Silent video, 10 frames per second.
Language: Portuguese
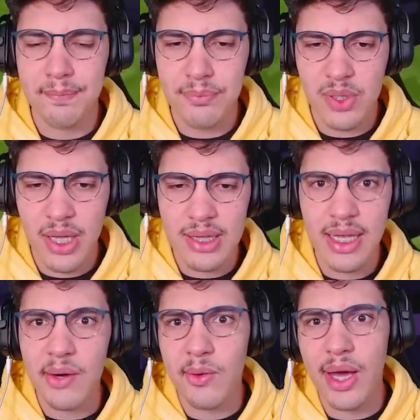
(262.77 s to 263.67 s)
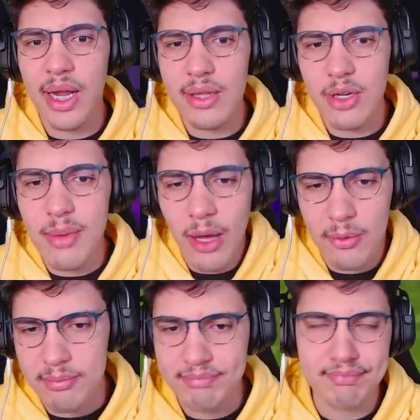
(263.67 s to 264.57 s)
Porque até agora é normal.
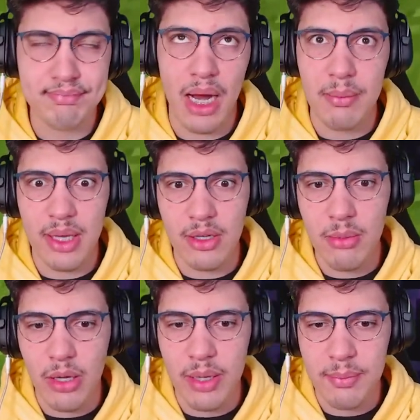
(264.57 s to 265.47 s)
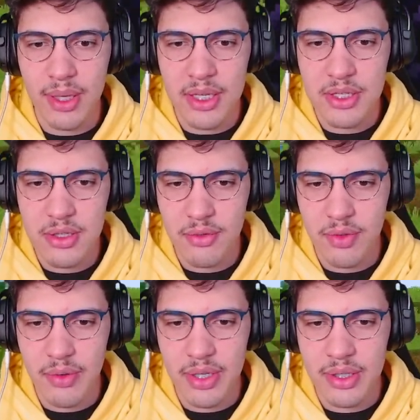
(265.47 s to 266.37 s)
Pra mim é normal, né? Porque a gente não
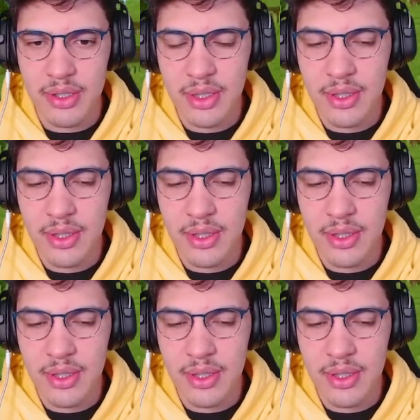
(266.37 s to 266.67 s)
viu ainda.